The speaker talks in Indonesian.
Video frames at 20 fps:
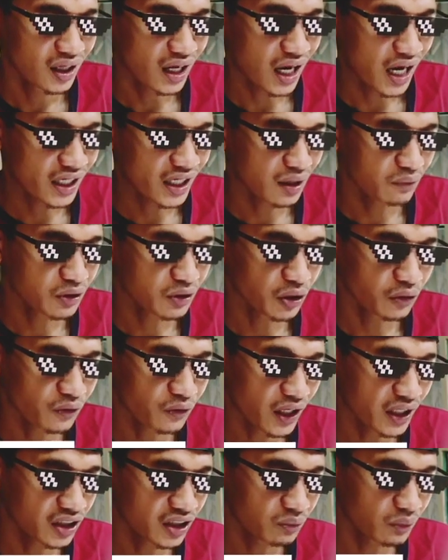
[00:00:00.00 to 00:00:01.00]
Adam
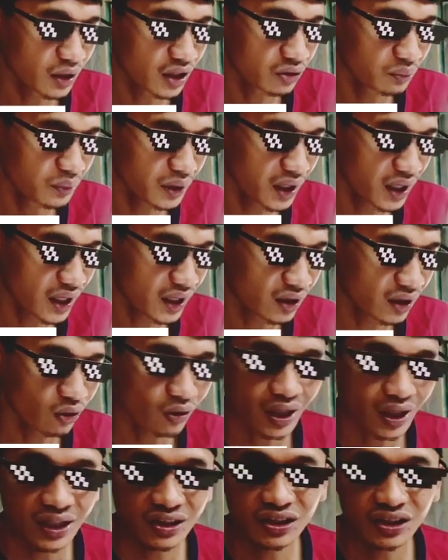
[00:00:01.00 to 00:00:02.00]
Giovanni 99,
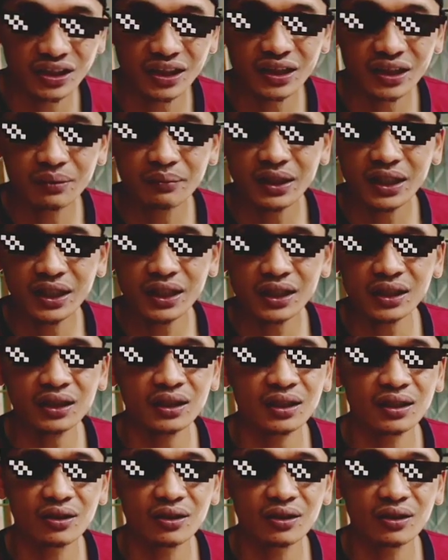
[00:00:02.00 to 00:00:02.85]
lokasinya di mana?